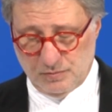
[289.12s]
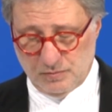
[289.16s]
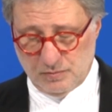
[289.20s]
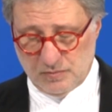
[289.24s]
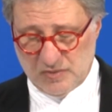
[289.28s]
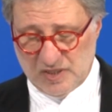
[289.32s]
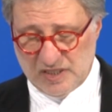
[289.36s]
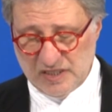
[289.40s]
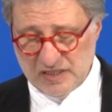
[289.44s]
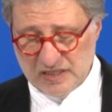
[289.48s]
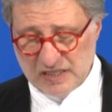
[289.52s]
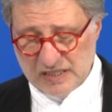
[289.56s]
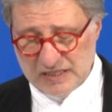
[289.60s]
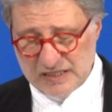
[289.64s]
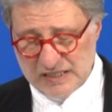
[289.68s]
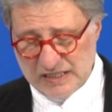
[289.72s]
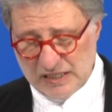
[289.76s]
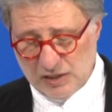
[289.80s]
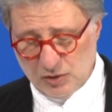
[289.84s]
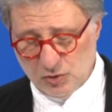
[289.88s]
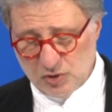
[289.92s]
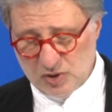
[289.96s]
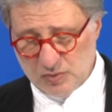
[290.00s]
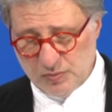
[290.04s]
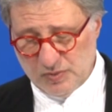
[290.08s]
Mit dieser
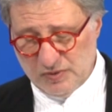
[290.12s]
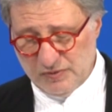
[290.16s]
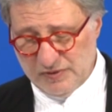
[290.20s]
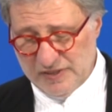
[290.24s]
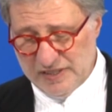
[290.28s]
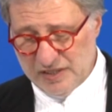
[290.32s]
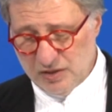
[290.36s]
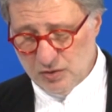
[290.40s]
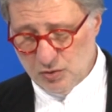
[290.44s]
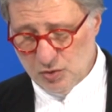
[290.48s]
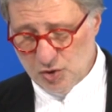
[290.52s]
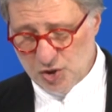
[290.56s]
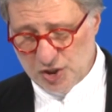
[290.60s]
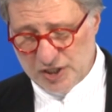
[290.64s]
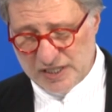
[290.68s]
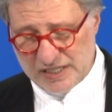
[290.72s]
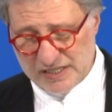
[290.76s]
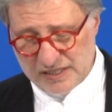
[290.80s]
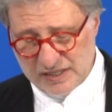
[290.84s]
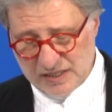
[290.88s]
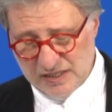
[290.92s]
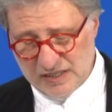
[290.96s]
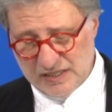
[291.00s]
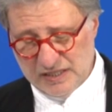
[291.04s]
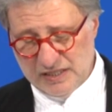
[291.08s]
Siedlungsbewegung
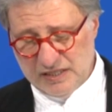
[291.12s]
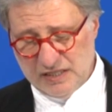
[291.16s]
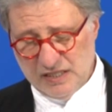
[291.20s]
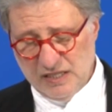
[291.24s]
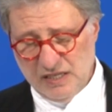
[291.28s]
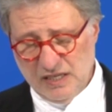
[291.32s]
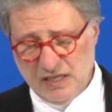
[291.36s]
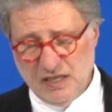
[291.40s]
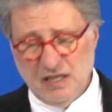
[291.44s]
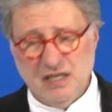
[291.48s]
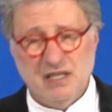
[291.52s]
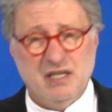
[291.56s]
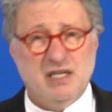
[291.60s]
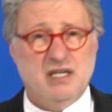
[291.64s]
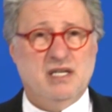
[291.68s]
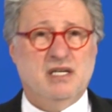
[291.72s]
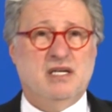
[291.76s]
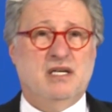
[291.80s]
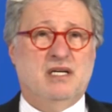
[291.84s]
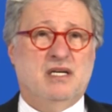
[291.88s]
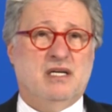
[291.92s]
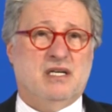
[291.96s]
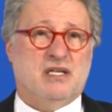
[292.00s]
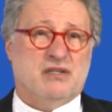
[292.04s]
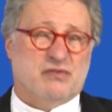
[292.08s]
stellten sich
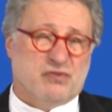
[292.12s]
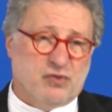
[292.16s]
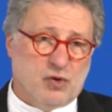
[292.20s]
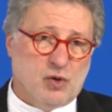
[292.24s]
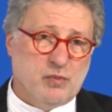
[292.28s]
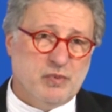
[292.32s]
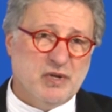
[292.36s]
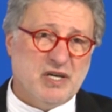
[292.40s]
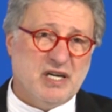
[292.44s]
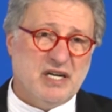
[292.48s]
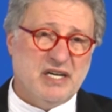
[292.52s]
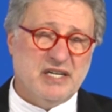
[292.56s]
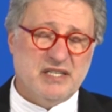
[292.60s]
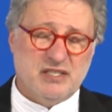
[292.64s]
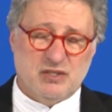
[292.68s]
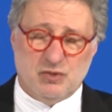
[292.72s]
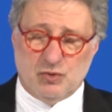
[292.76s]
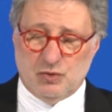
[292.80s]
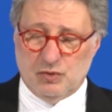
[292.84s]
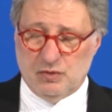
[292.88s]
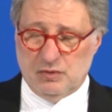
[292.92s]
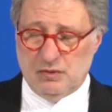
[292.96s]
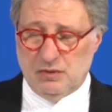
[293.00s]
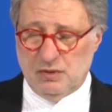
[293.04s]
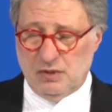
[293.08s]
in
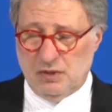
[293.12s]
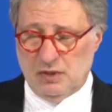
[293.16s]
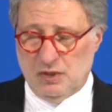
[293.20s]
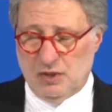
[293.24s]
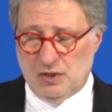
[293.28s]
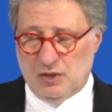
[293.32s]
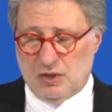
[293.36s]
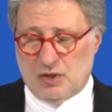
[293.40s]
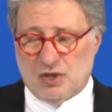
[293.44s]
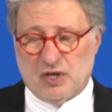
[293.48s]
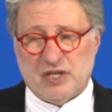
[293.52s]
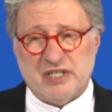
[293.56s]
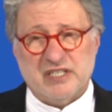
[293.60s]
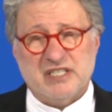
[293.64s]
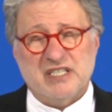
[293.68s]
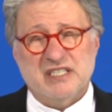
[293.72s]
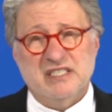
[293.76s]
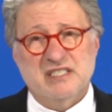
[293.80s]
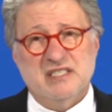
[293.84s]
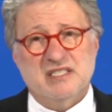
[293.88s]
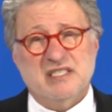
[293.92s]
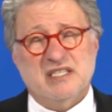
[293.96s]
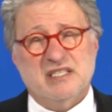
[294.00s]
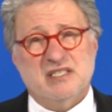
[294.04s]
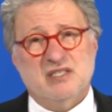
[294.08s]
Vorbereitung,
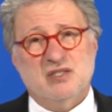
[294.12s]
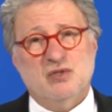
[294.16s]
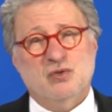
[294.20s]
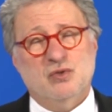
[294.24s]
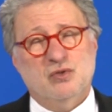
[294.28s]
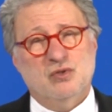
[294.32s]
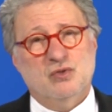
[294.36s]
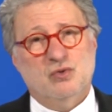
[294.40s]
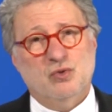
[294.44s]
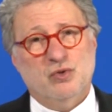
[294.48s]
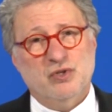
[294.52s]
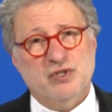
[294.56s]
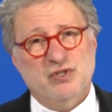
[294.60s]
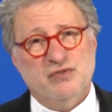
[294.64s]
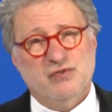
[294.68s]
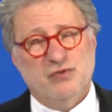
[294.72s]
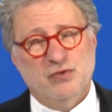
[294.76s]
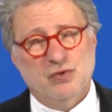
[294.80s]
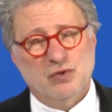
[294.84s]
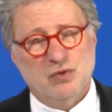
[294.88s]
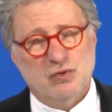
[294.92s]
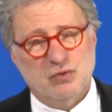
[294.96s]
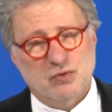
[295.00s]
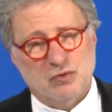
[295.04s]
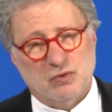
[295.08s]
Organisation,
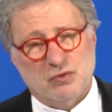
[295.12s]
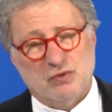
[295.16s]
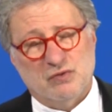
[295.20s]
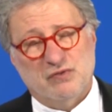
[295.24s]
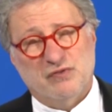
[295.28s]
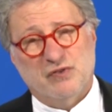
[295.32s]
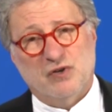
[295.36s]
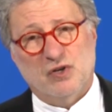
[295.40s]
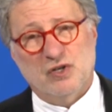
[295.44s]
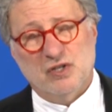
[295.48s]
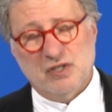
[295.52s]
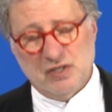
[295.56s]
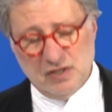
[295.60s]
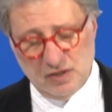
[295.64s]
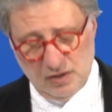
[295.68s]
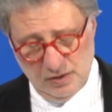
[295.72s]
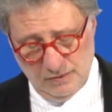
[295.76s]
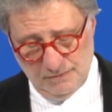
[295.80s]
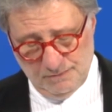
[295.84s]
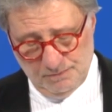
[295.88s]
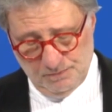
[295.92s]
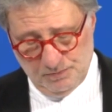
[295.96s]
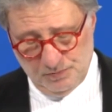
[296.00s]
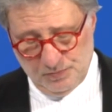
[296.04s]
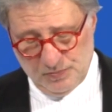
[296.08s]
Durchführungen und
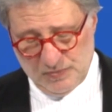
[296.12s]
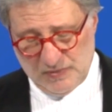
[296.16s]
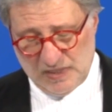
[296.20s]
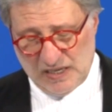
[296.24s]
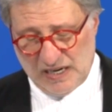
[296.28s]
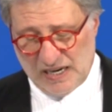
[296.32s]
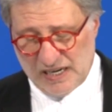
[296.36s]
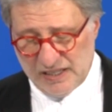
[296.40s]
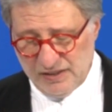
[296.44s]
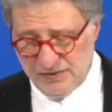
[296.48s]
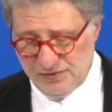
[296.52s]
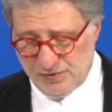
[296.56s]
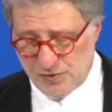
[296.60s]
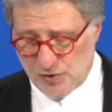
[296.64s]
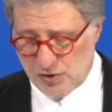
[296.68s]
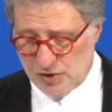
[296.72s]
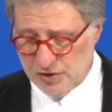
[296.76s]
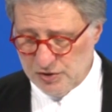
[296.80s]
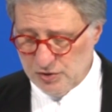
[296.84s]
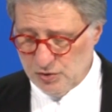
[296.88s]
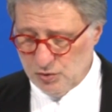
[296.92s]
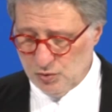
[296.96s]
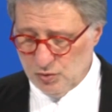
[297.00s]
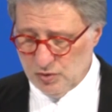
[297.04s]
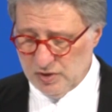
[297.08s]
Folgen
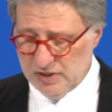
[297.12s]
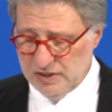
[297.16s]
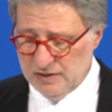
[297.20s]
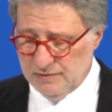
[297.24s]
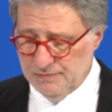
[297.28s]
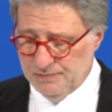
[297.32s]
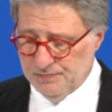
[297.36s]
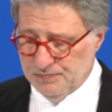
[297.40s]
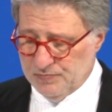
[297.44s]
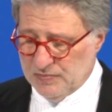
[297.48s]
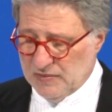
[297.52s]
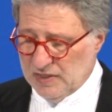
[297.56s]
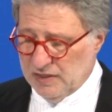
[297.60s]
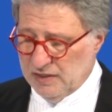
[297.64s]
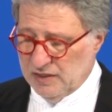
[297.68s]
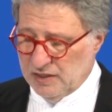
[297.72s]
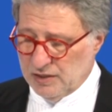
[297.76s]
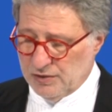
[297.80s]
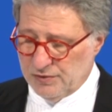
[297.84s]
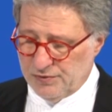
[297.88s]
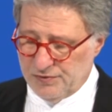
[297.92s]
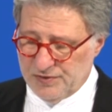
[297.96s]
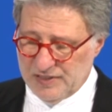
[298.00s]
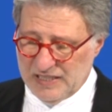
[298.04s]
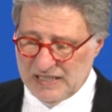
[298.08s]
Anforderungen die
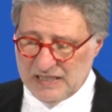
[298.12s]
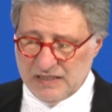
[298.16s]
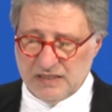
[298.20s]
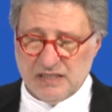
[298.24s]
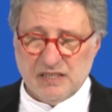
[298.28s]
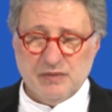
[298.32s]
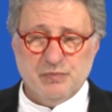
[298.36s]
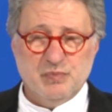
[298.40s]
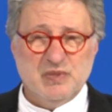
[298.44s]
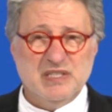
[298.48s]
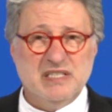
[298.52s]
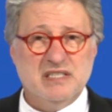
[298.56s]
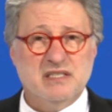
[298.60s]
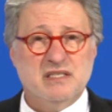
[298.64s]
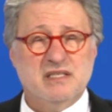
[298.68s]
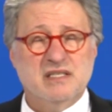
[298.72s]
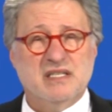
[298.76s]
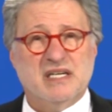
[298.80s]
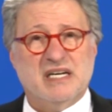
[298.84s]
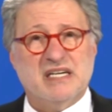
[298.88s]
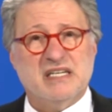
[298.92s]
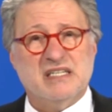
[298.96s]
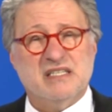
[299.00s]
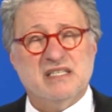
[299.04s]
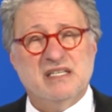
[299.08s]
auf vielen Gebieten
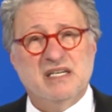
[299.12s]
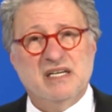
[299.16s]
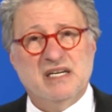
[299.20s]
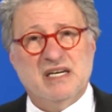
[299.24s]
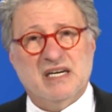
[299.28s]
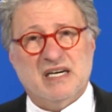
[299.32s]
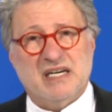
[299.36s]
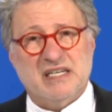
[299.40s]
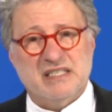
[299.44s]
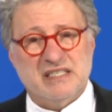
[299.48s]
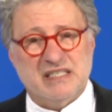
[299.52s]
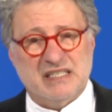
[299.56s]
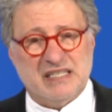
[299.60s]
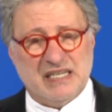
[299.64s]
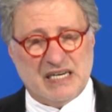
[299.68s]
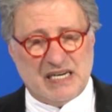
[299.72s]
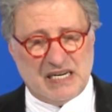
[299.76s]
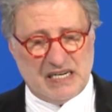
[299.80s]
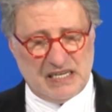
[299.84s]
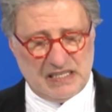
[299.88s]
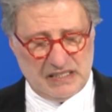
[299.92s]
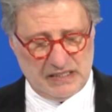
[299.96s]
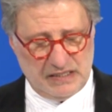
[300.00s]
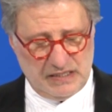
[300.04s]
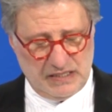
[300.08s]
einen
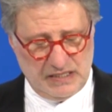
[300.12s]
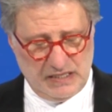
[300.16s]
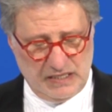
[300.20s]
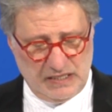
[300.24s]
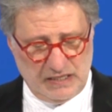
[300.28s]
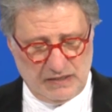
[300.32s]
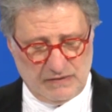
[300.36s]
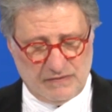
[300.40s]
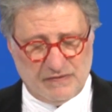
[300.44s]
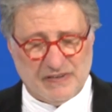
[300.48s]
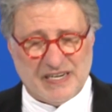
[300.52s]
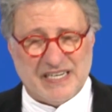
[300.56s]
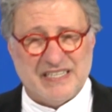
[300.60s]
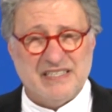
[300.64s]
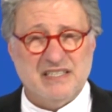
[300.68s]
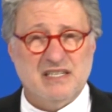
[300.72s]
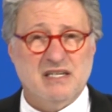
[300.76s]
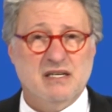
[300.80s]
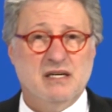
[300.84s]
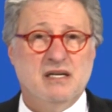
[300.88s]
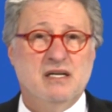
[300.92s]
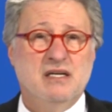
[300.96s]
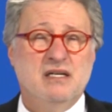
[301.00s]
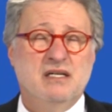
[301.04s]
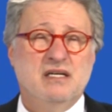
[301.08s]
radikalen
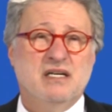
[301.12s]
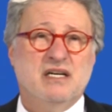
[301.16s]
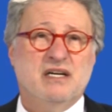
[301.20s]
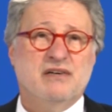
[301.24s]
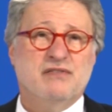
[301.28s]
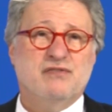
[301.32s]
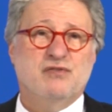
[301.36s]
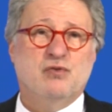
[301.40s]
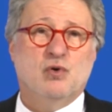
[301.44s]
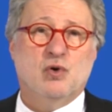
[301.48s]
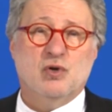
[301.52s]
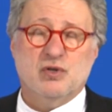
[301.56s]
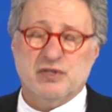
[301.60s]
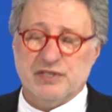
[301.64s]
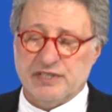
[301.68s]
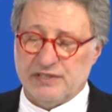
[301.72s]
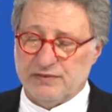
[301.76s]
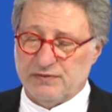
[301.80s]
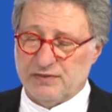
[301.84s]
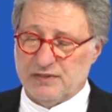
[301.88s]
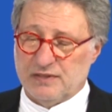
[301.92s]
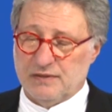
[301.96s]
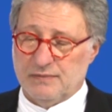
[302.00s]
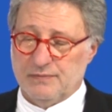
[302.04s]
Wandel hervorriefen.